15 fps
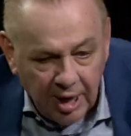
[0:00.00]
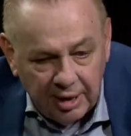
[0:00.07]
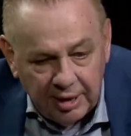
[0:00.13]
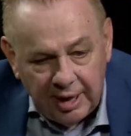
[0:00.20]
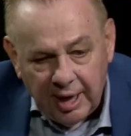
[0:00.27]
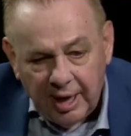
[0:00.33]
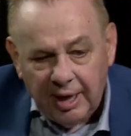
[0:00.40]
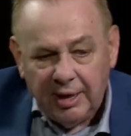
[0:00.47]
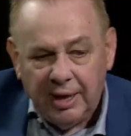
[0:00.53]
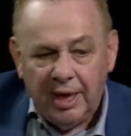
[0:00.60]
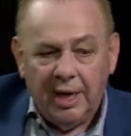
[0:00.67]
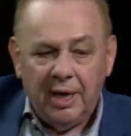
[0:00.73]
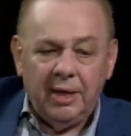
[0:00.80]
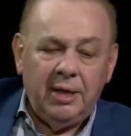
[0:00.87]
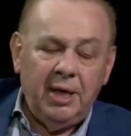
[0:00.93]
der,
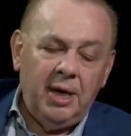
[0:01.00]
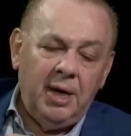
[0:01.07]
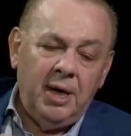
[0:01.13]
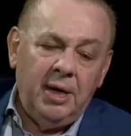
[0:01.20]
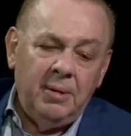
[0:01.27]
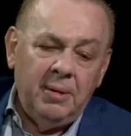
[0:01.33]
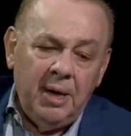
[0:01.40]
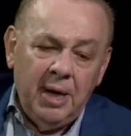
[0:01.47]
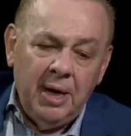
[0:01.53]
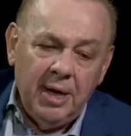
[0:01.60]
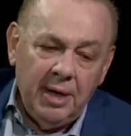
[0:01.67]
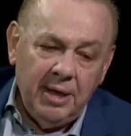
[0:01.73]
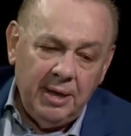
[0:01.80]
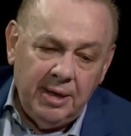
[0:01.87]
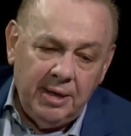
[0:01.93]
der, der
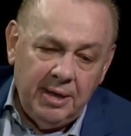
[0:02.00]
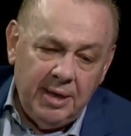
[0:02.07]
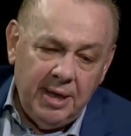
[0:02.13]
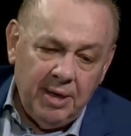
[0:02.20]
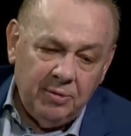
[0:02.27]
der